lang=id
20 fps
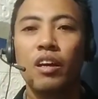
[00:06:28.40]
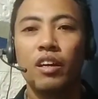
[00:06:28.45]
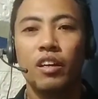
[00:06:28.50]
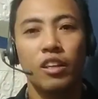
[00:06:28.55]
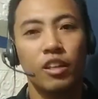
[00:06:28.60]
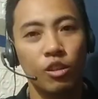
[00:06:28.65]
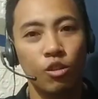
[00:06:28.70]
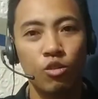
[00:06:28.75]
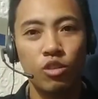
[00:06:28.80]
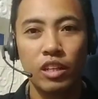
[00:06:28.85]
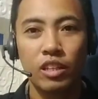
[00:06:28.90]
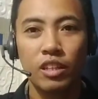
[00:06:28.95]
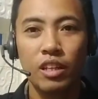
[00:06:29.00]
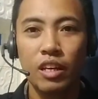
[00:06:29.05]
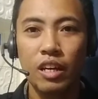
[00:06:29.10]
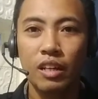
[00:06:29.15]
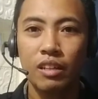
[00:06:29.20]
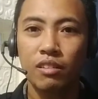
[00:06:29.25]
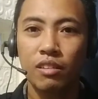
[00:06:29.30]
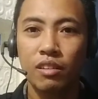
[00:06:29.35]
Itu saja
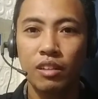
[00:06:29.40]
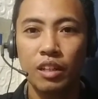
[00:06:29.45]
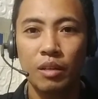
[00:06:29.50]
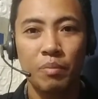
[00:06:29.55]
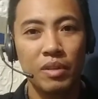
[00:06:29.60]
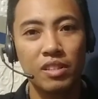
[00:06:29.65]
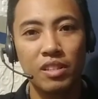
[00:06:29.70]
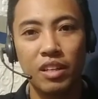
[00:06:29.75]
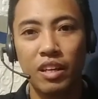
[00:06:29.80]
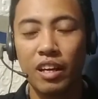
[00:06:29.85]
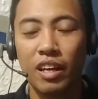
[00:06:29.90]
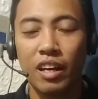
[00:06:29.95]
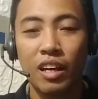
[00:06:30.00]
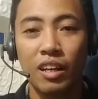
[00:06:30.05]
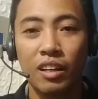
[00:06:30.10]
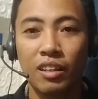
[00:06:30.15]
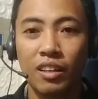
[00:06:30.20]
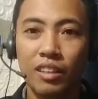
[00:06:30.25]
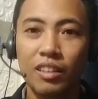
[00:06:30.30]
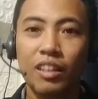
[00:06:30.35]
yang dapat
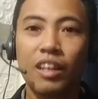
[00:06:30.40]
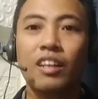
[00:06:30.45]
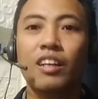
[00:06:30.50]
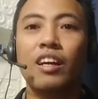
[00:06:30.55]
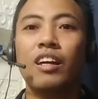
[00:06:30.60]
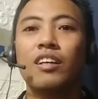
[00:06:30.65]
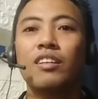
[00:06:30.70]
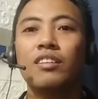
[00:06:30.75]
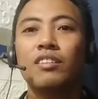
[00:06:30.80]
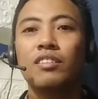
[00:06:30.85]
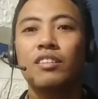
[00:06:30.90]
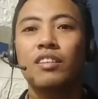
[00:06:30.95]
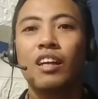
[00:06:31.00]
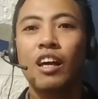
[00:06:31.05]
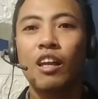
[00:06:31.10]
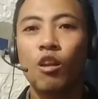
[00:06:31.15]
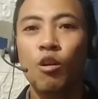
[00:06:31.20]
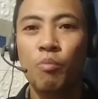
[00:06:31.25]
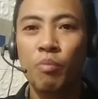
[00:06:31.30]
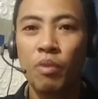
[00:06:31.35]
saya katakan.
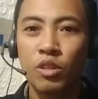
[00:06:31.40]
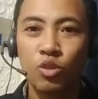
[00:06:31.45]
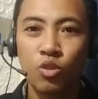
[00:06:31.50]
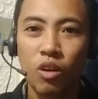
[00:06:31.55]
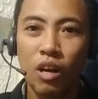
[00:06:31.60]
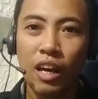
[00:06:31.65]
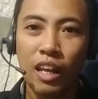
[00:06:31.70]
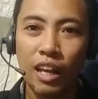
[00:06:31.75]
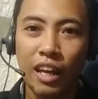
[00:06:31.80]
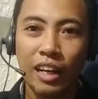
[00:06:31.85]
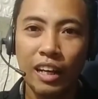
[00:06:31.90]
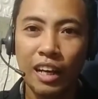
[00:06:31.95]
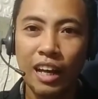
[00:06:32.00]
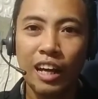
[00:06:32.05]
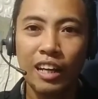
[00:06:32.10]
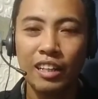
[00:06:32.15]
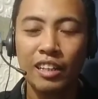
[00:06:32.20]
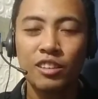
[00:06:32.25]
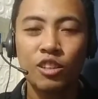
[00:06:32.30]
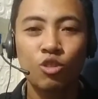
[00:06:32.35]
Kalau persoalan
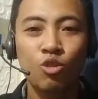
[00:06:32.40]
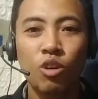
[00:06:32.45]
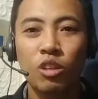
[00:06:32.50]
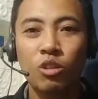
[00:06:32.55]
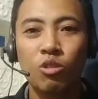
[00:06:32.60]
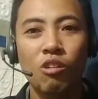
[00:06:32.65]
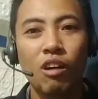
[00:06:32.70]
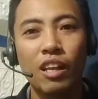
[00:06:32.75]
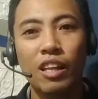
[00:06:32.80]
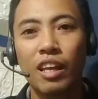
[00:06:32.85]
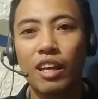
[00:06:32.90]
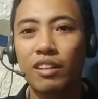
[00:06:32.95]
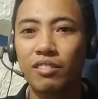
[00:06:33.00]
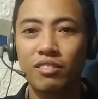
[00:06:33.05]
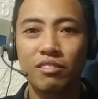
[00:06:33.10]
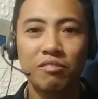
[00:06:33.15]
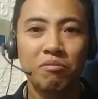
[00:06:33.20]
ada sesuatu hal yang